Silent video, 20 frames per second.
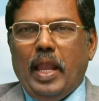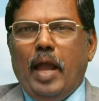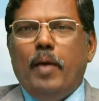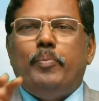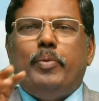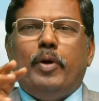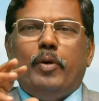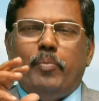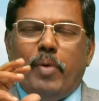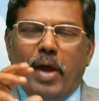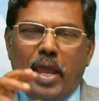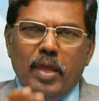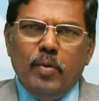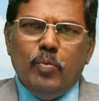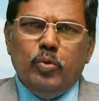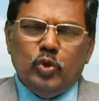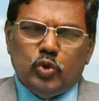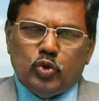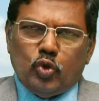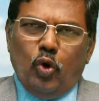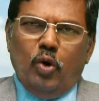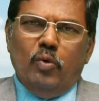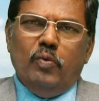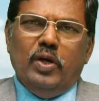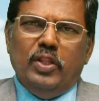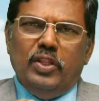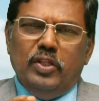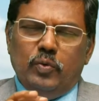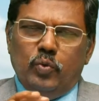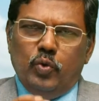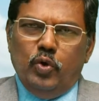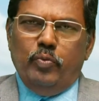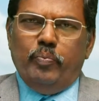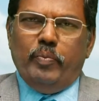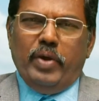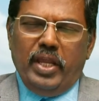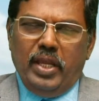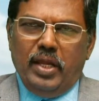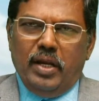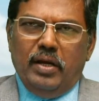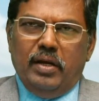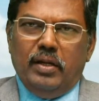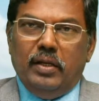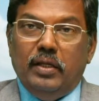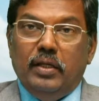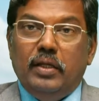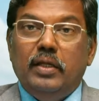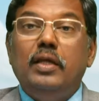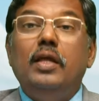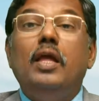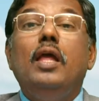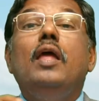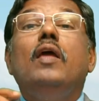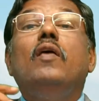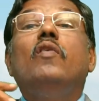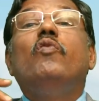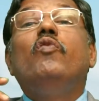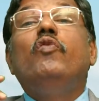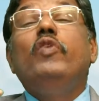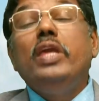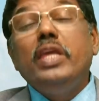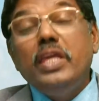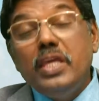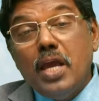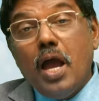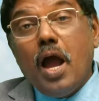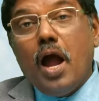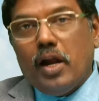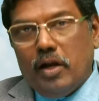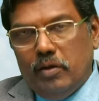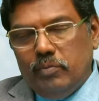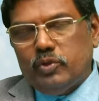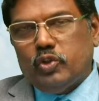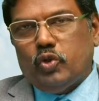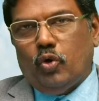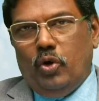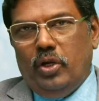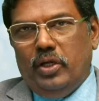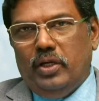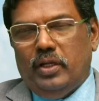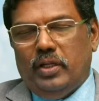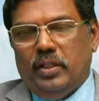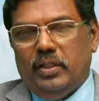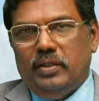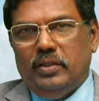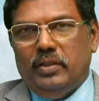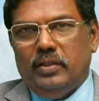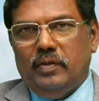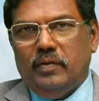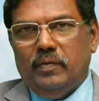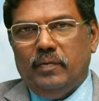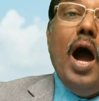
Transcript: அப்ப பைபிள் சொல்வது உண்மை என்று விஞ்ஞானம் சொல்லுகிறது